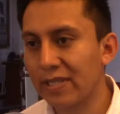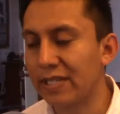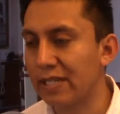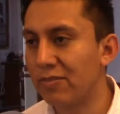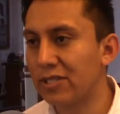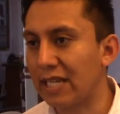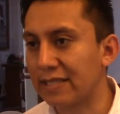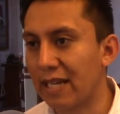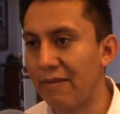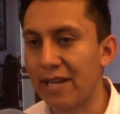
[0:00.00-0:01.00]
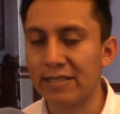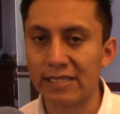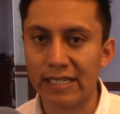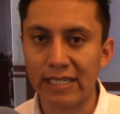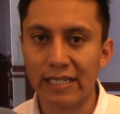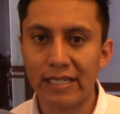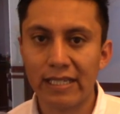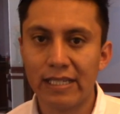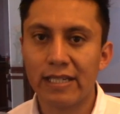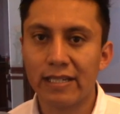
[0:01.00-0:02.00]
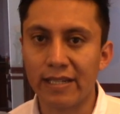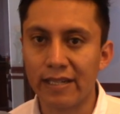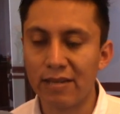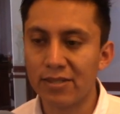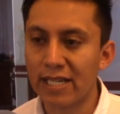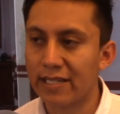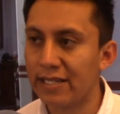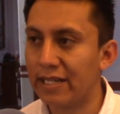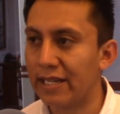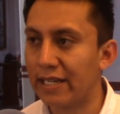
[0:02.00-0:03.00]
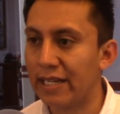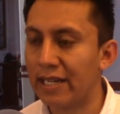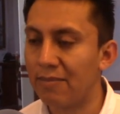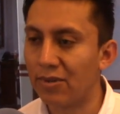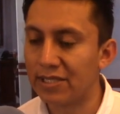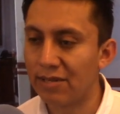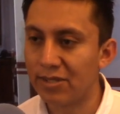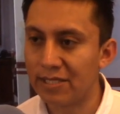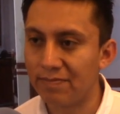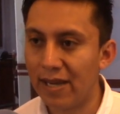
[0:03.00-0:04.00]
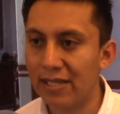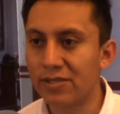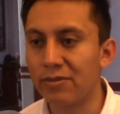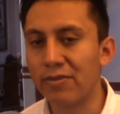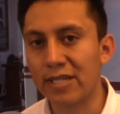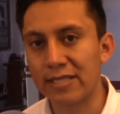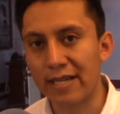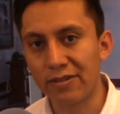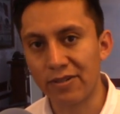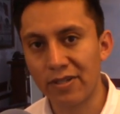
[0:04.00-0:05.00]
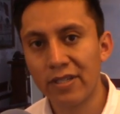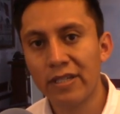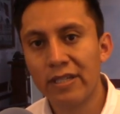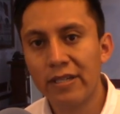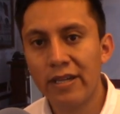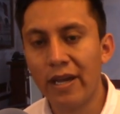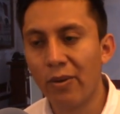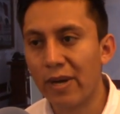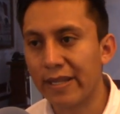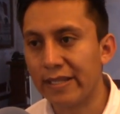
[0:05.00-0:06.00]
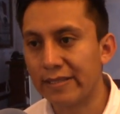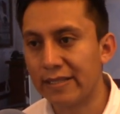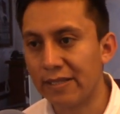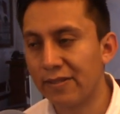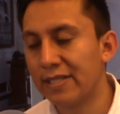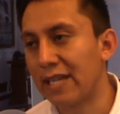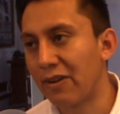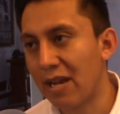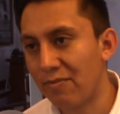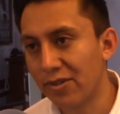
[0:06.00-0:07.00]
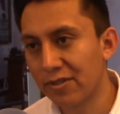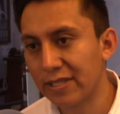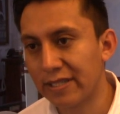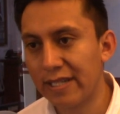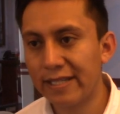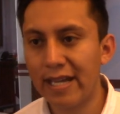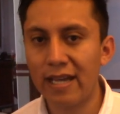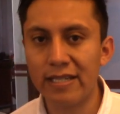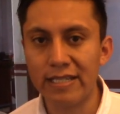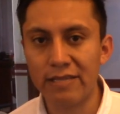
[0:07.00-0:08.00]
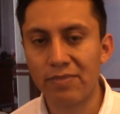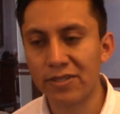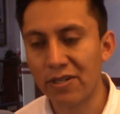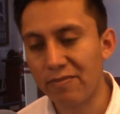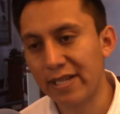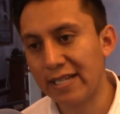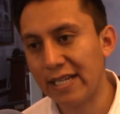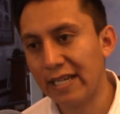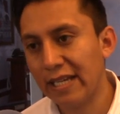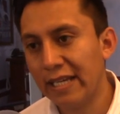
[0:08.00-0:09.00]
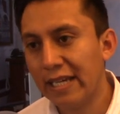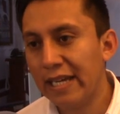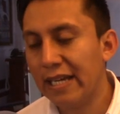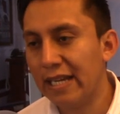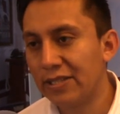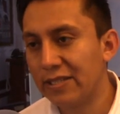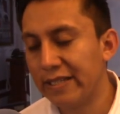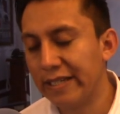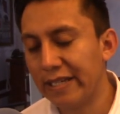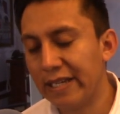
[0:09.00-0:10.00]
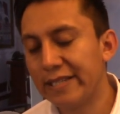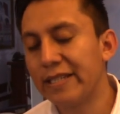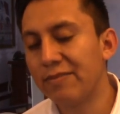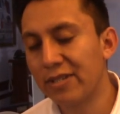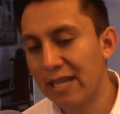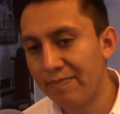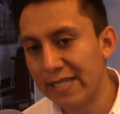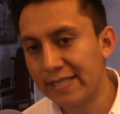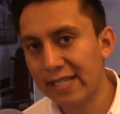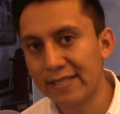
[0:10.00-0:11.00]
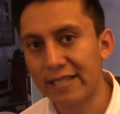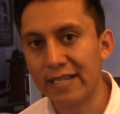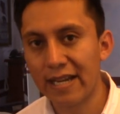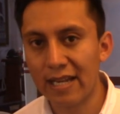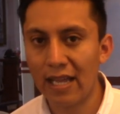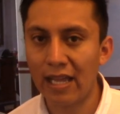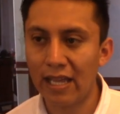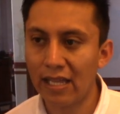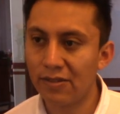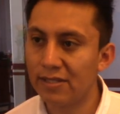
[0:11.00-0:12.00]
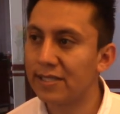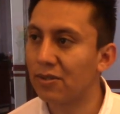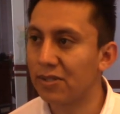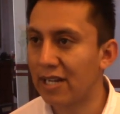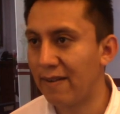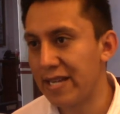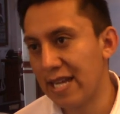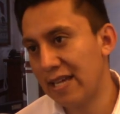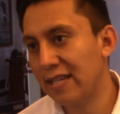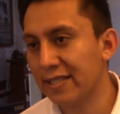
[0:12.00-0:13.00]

Seguimos las cámaras de, que tenemos aquí en, en la policía municipal, estuvimos rastreando el lugar desde donde salió la motocicleta y posteriormente le, seguimos la pista hasta llegar a eh, donde se encontraba Yada.